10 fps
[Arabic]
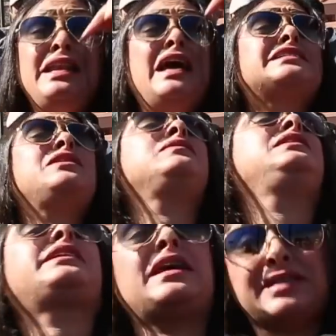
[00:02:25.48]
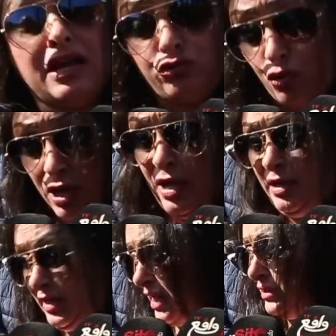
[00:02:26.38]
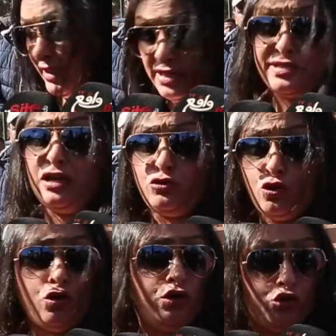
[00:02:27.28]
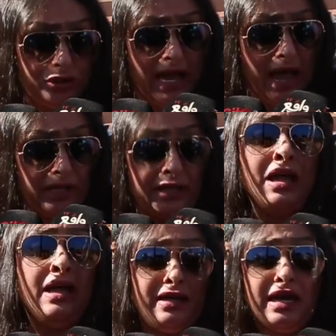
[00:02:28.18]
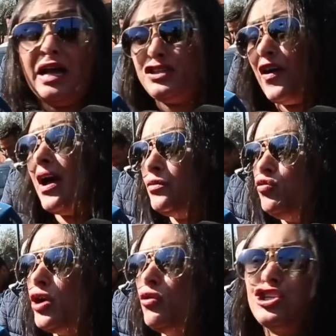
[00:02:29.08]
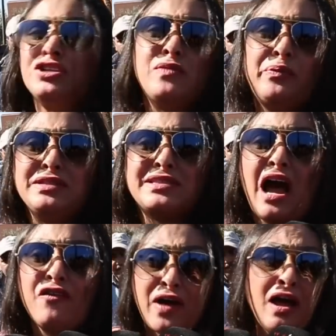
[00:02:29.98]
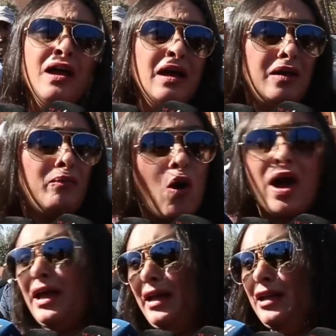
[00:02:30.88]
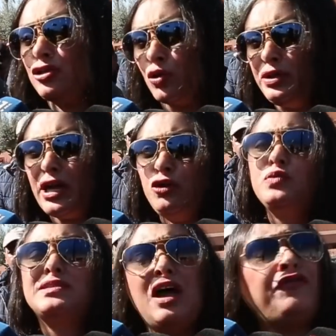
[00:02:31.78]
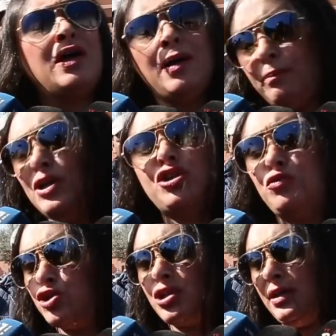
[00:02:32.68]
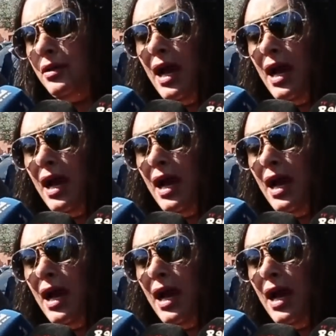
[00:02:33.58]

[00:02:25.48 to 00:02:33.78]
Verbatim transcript: الناس اللي كيساندوا اللي كيساندوا المتهمين هي كانت فقط مناوشات ما بين الصحافه المواقع الالكترونيه كانوا بزاف ماشي مشكل